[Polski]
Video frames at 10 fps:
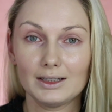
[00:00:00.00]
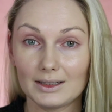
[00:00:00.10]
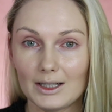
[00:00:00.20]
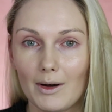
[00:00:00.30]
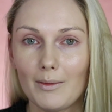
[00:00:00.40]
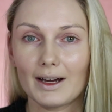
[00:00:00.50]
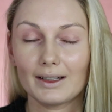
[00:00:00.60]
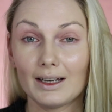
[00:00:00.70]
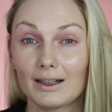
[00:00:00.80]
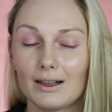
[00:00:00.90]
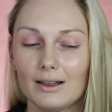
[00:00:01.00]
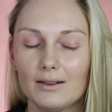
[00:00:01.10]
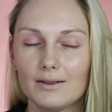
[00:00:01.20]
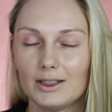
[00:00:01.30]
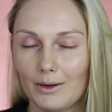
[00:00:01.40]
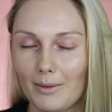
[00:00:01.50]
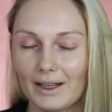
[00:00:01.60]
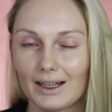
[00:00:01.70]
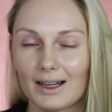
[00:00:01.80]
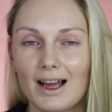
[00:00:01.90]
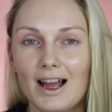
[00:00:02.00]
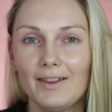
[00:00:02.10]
tych załamaniach, w załamaniach.